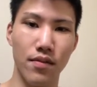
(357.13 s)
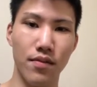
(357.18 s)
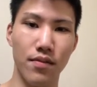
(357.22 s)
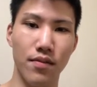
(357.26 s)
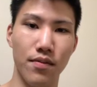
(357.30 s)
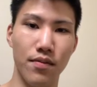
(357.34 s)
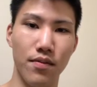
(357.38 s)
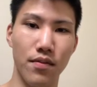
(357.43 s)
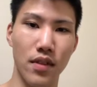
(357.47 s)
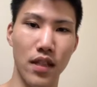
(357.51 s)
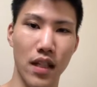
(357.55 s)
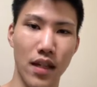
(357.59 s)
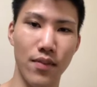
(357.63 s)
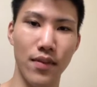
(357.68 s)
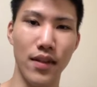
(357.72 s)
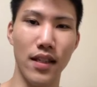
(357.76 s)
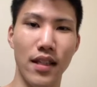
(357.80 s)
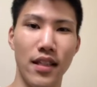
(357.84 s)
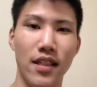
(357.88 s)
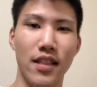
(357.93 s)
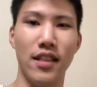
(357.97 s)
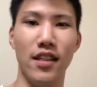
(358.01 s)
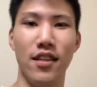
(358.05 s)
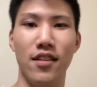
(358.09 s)
ため息
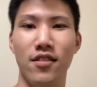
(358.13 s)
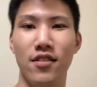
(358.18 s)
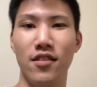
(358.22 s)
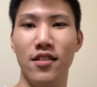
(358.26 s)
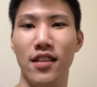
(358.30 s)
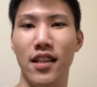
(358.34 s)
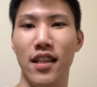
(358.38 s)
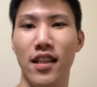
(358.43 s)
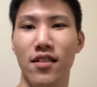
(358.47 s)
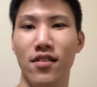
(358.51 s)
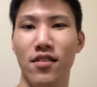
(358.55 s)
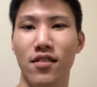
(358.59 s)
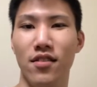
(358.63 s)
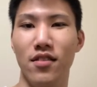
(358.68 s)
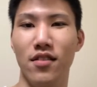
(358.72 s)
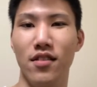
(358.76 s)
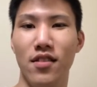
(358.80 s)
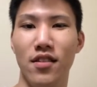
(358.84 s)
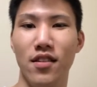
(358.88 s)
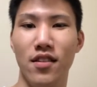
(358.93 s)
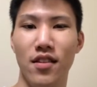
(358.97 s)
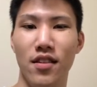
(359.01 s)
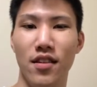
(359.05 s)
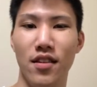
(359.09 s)
出るぐらいの
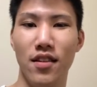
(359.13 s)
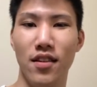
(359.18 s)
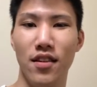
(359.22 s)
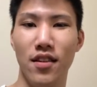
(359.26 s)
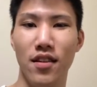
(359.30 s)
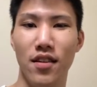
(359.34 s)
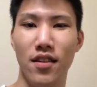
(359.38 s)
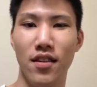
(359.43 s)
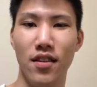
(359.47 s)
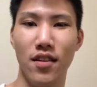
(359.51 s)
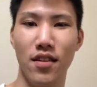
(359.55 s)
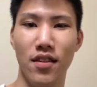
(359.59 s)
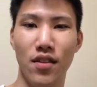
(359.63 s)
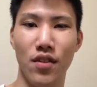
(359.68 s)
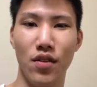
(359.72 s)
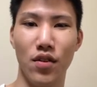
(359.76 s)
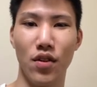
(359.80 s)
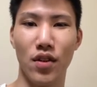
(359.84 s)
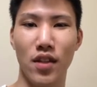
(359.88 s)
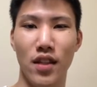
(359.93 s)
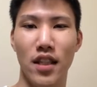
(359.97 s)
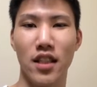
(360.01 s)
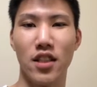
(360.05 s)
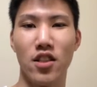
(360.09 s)
動画に
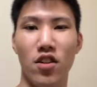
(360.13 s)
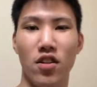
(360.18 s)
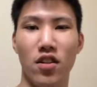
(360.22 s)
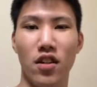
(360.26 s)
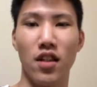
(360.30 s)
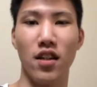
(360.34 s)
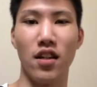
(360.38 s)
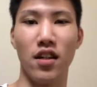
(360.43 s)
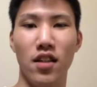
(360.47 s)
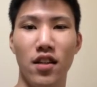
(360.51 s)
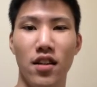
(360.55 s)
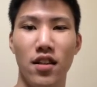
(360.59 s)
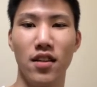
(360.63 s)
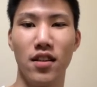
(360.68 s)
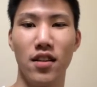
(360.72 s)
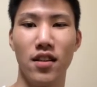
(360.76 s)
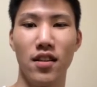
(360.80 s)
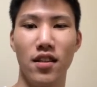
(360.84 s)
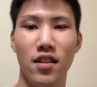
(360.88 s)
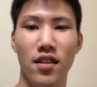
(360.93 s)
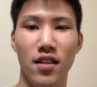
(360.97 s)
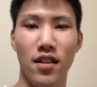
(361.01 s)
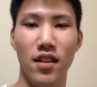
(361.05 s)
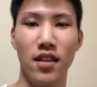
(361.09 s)
なっちゃうかなって
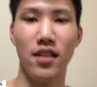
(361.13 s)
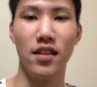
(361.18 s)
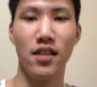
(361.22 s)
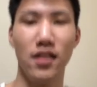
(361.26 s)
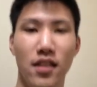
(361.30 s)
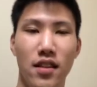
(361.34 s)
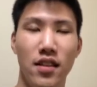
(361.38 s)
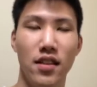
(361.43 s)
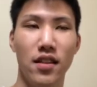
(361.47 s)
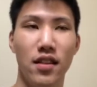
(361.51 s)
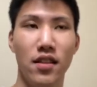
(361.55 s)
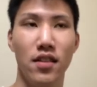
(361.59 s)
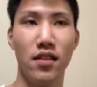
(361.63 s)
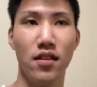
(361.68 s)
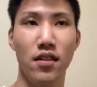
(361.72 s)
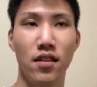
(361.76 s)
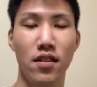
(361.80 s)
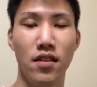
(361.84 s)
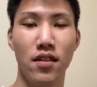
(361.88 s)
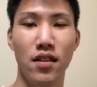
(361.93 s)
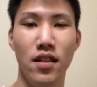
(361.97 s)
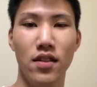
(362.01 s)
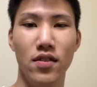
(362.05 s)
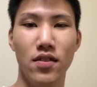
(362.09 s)
ねで
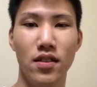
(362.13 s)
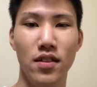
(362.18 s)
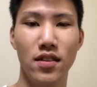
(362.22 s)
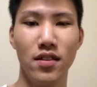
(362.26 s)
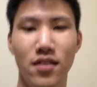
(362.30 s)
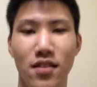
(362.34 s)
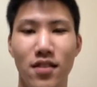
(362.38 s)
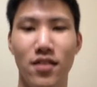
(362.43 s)
もそ